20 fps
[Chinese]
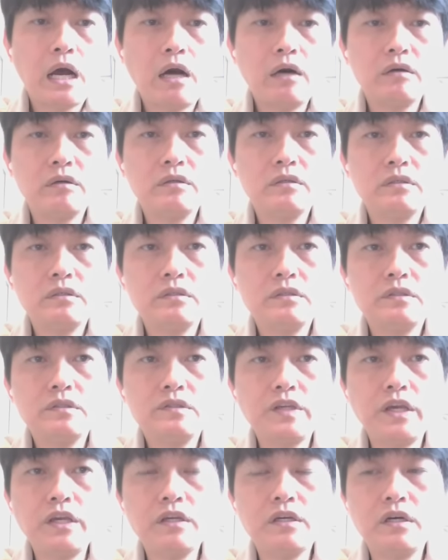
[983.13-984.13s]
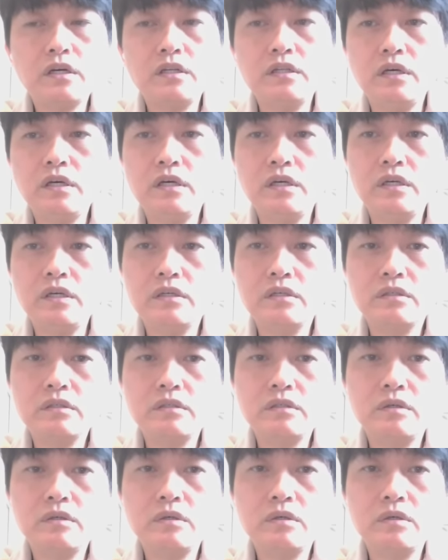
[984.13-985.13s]
好，这个呢，
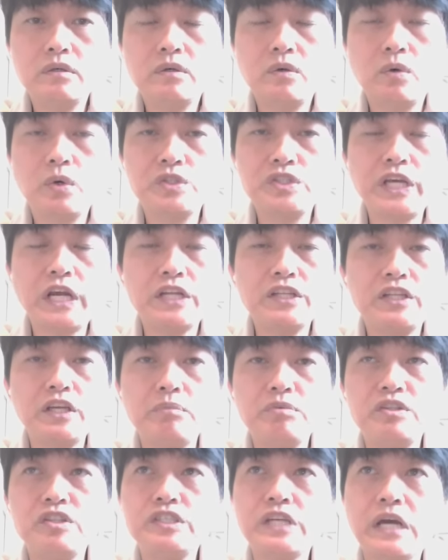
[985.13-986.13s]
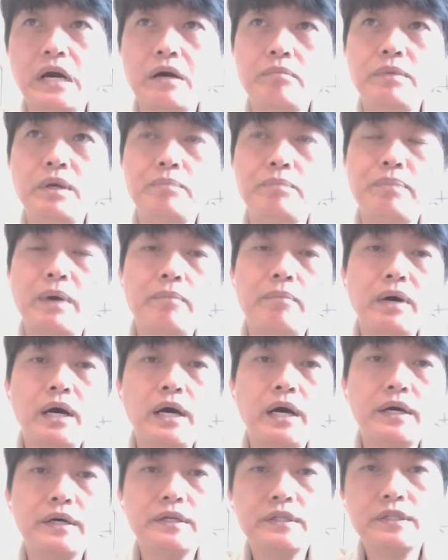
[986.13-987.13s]
我这两天不是讲面板
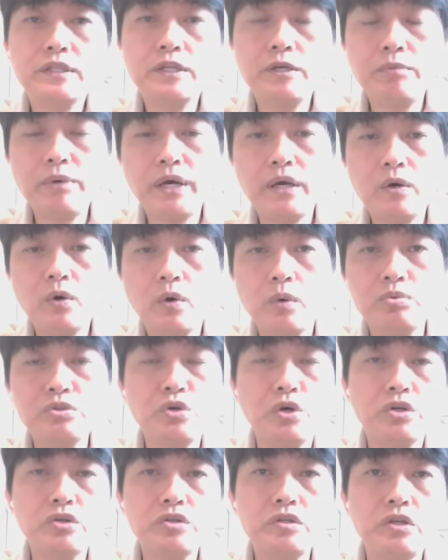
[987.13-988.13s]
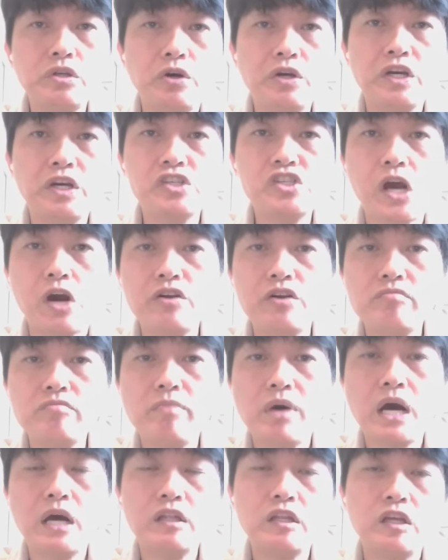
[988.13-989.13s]
吗？对不对？我不是有有一个消音
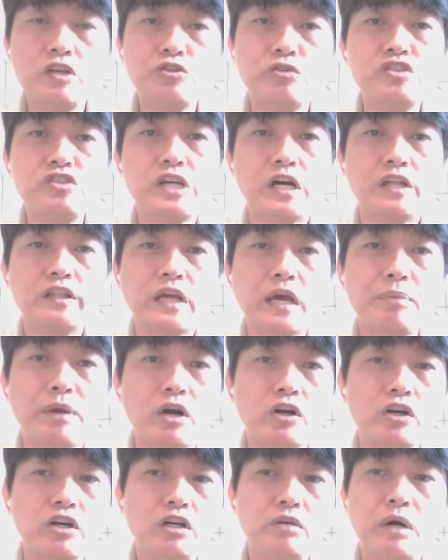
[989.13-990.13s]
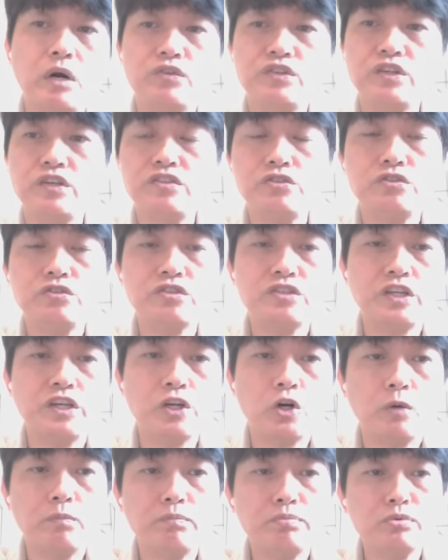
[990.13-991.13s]
吗？那就是讲台表科嘛，我这次就之
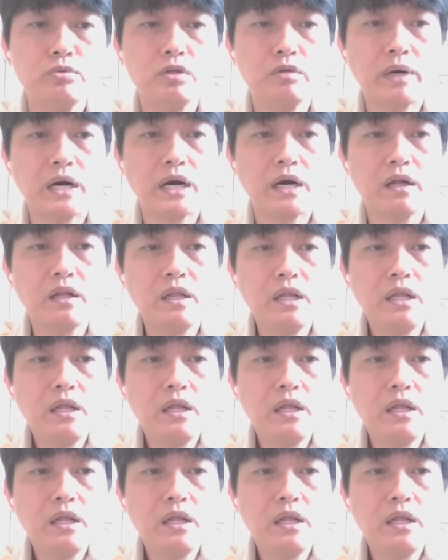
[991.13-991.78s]
前公布了嘛。